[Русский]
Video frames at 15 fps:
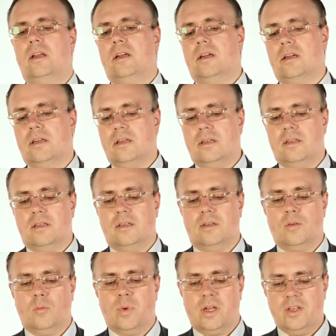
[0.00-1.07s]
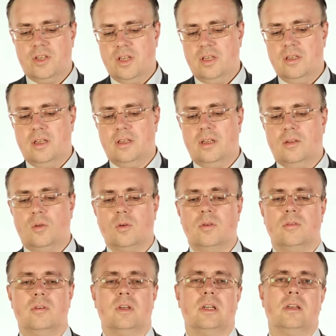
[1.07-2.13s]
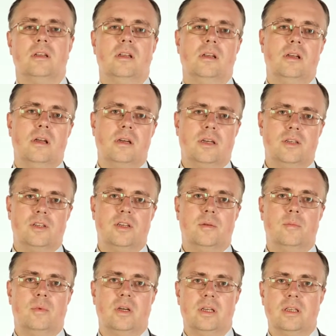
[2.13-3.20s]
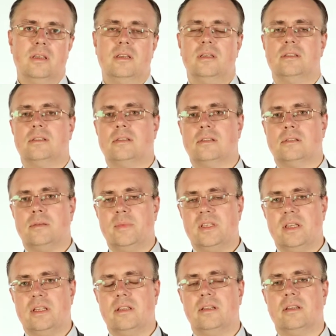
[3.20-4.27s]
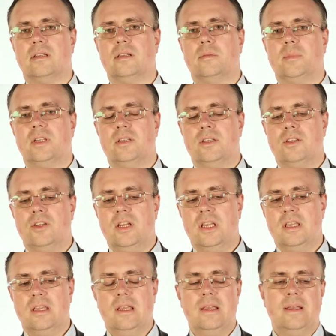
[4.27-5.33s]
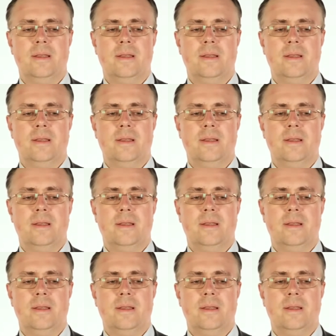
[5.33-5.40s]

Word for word: а, упрощение налогового режима и э, обязательных платежей,